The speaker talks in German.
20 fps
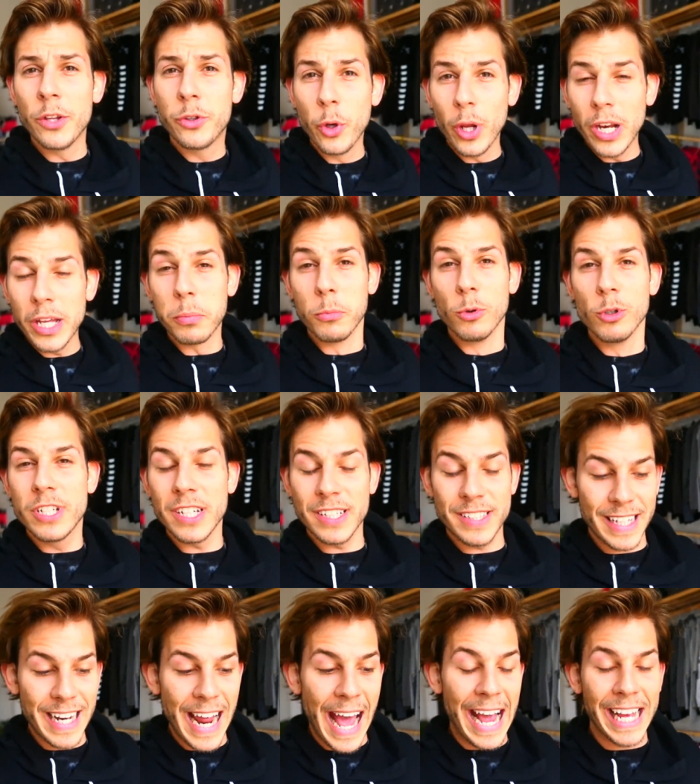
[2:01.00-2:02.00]
Natürlich muss
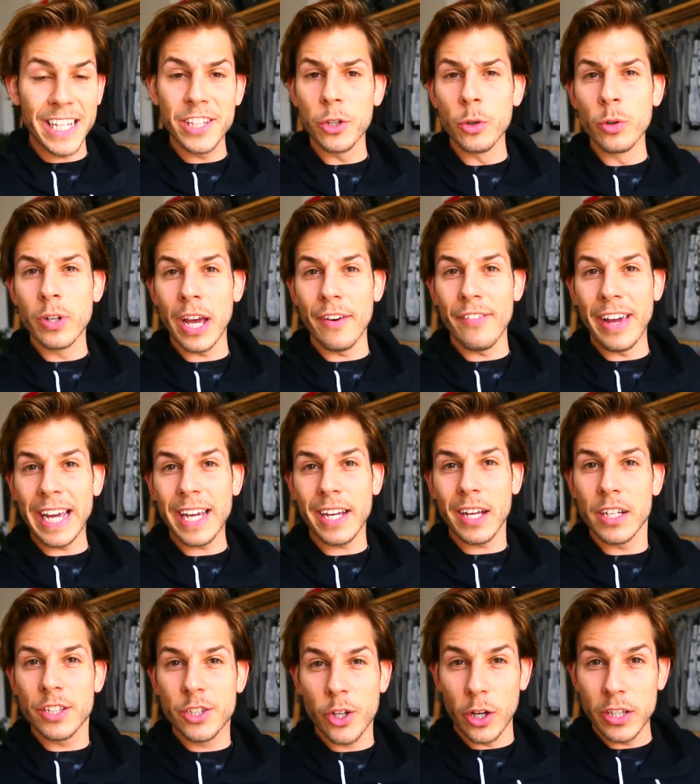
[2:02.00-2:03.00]
ich den Eindruck
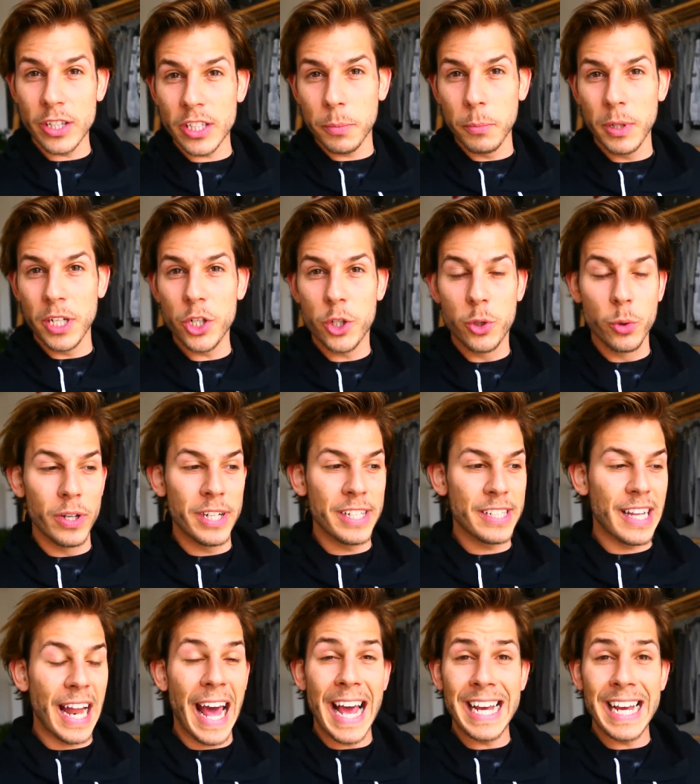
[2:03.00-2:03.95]
erwecken, als könnte ich mir die Schuhe nicht